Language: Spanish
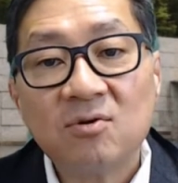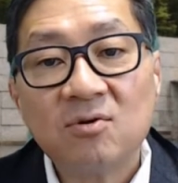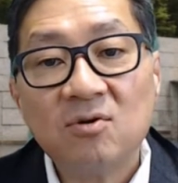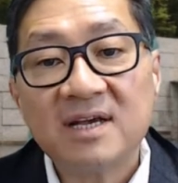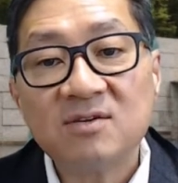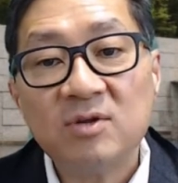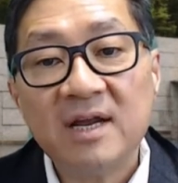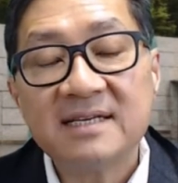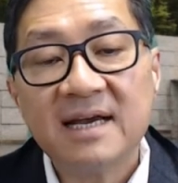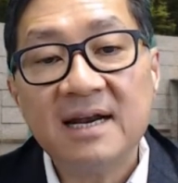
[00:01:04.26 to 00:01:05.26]
que son los que se
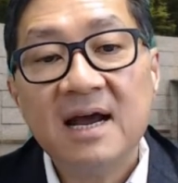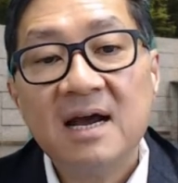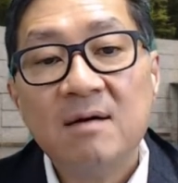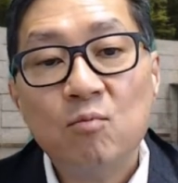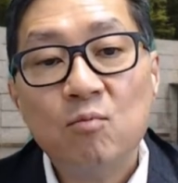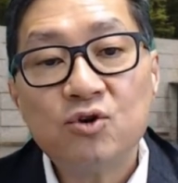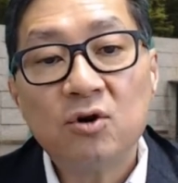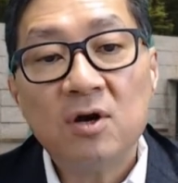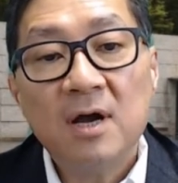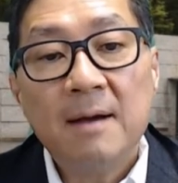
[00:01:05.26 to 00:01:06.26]
utilizan
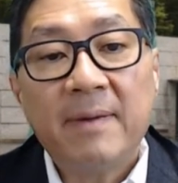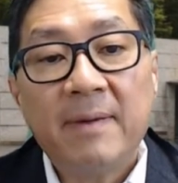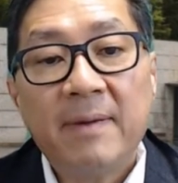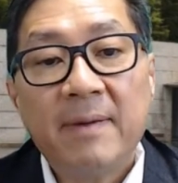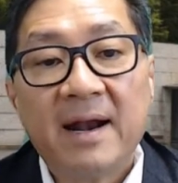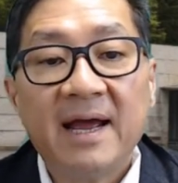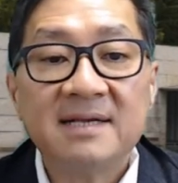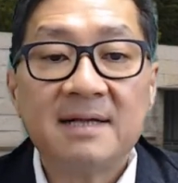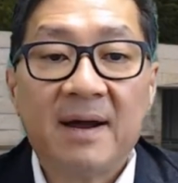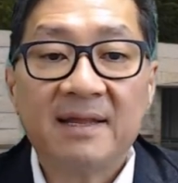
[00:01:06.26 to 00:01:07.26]
mucho para
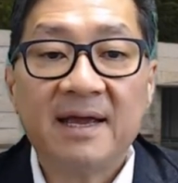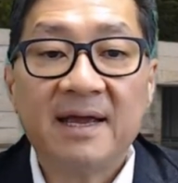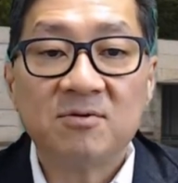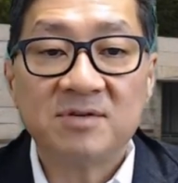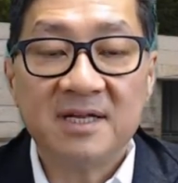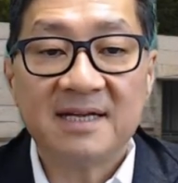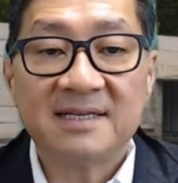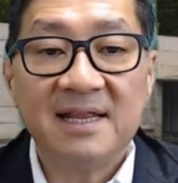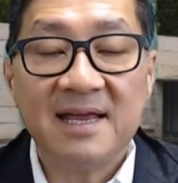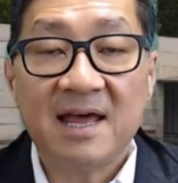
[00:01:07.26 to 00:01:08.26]
esta parte que nos
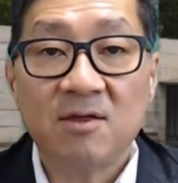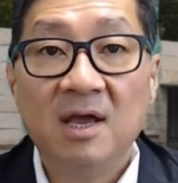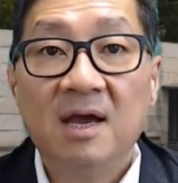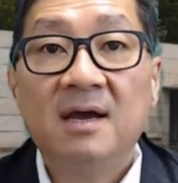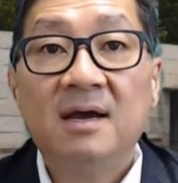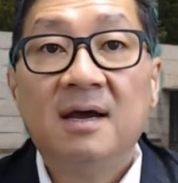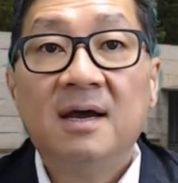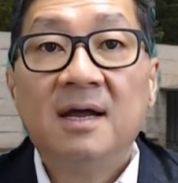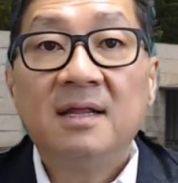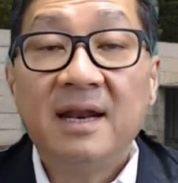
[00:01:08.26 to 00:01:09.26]
interesa el día de hoy.
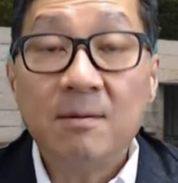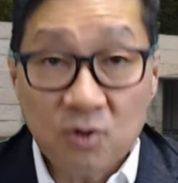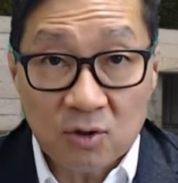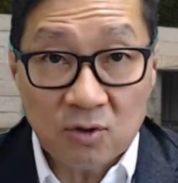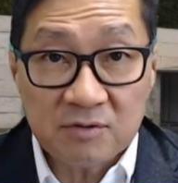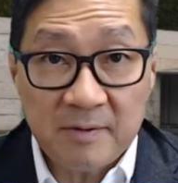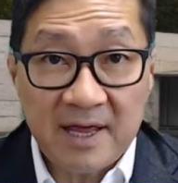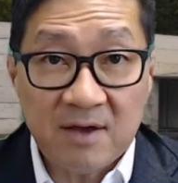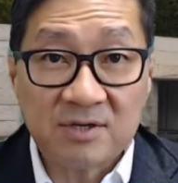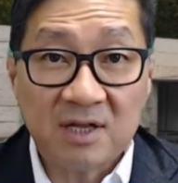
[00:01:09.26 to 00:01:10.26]
Tenemos otros
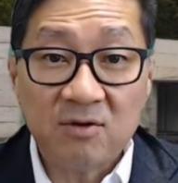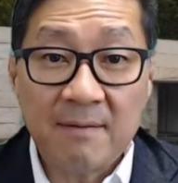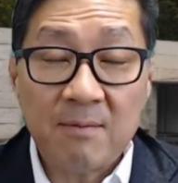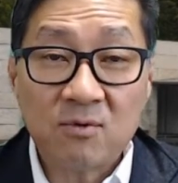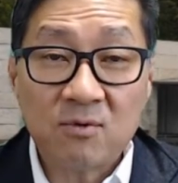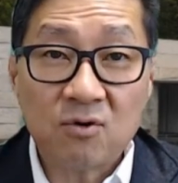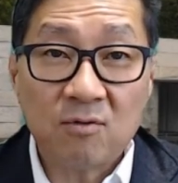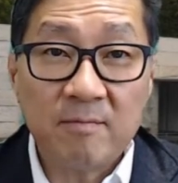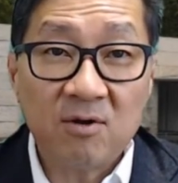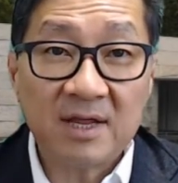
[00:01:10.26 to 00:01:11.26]
videos en donde hablamos con
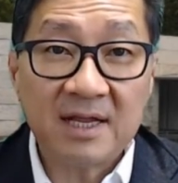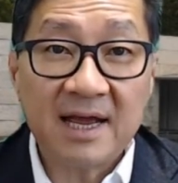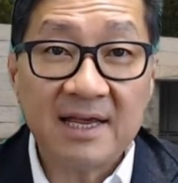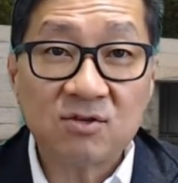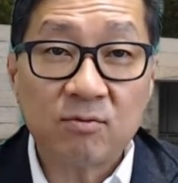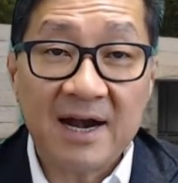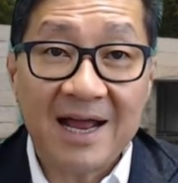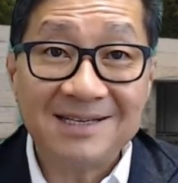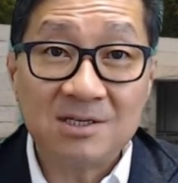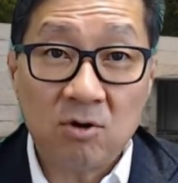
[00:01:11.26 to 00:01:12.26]
mayor detalle sobre
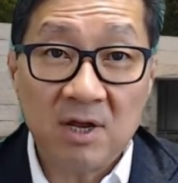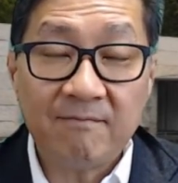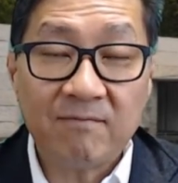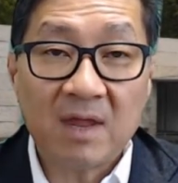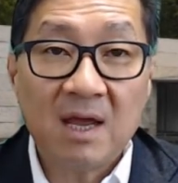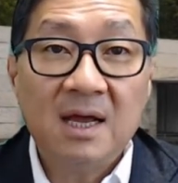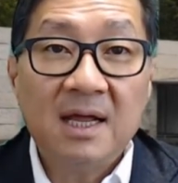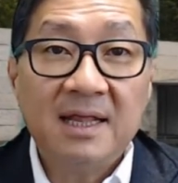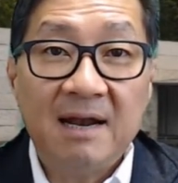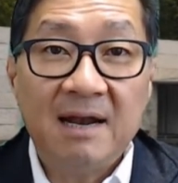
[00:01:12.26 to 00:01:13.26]
la historia
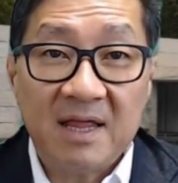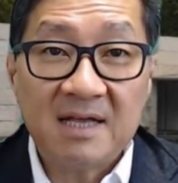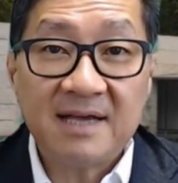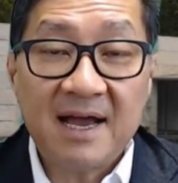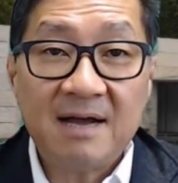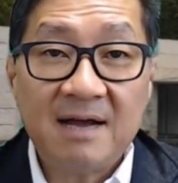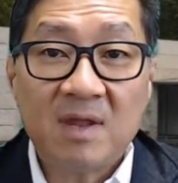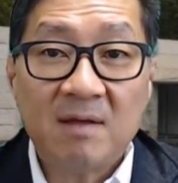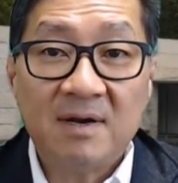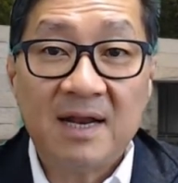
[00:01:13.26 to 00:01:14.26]
del
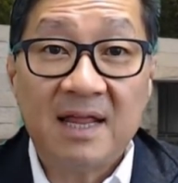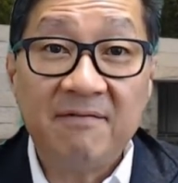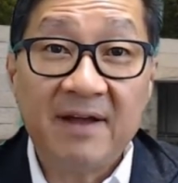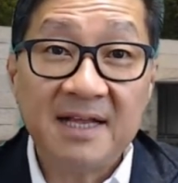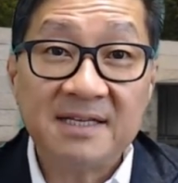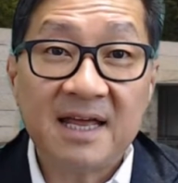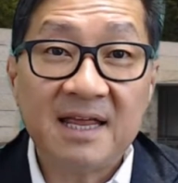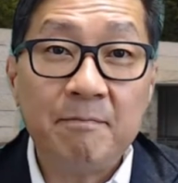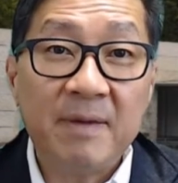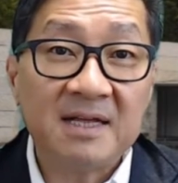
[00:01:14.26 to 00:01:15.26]
PDCA, la diferencia
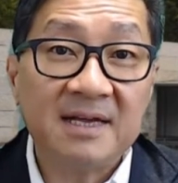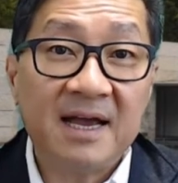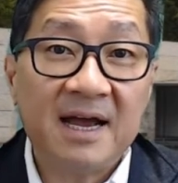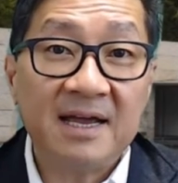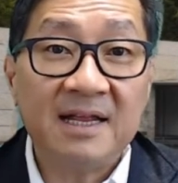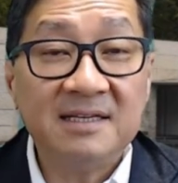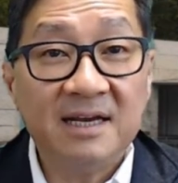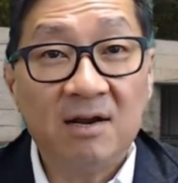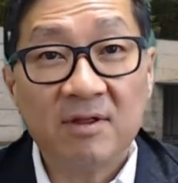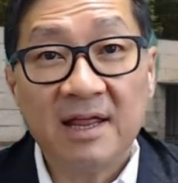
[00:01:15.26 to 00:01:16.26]
del PDCA y del
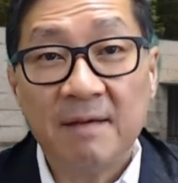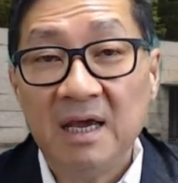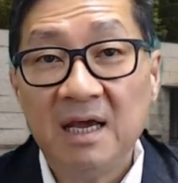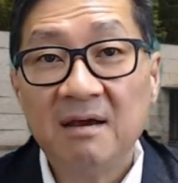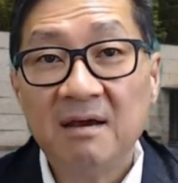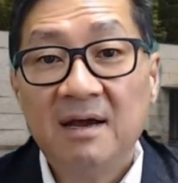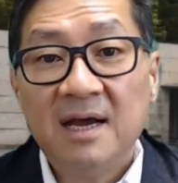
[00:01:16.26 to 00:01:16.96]
ciclo de Deming,